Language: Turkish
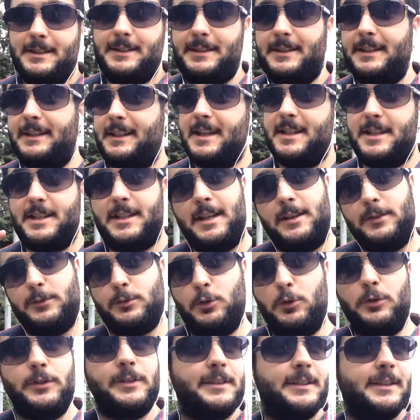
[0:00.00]
Sirkeci'den
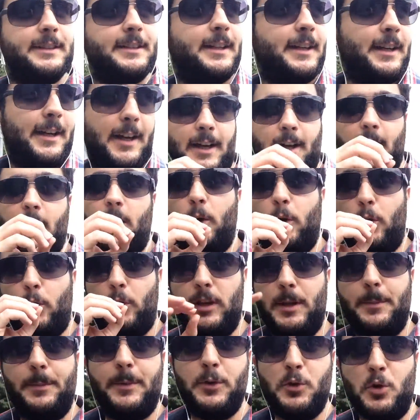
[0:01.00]
sonrasını.
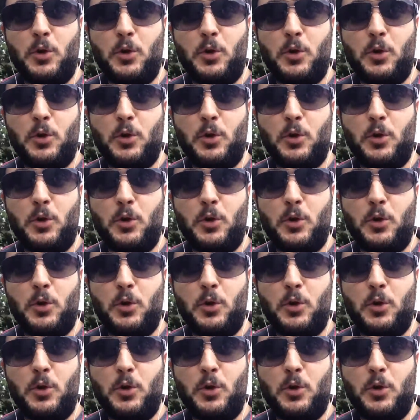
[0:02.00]
Öyle bir